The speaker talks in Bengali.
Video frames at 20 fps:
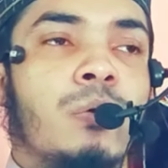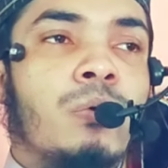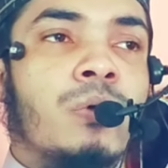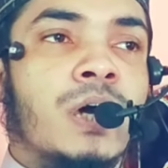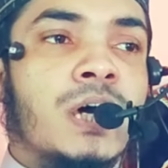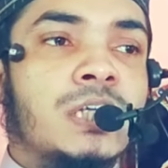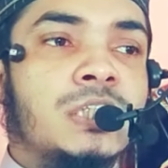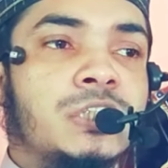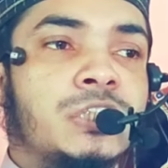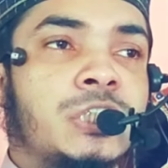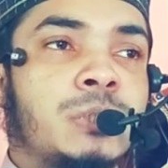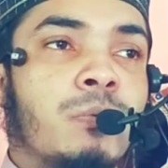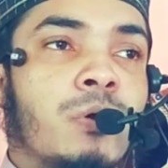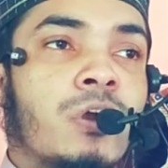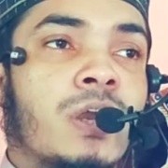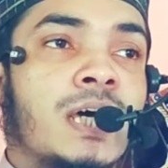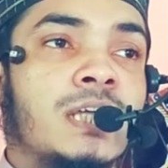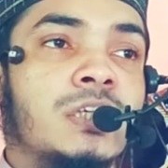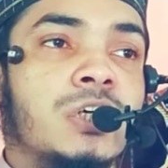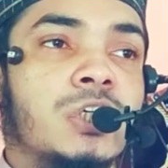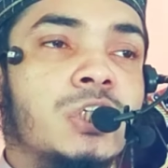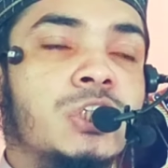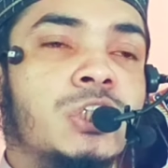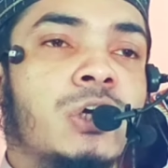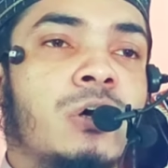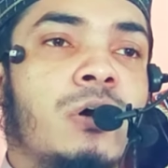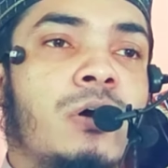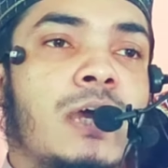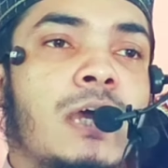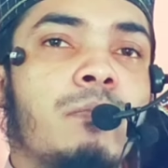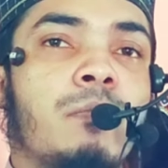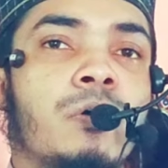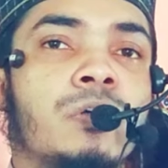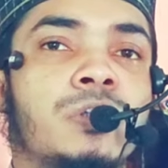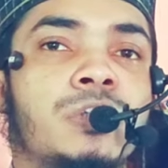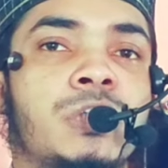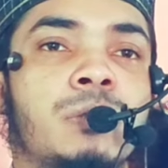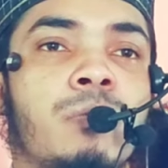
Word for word: ওনার জীবনাদর্শ এবং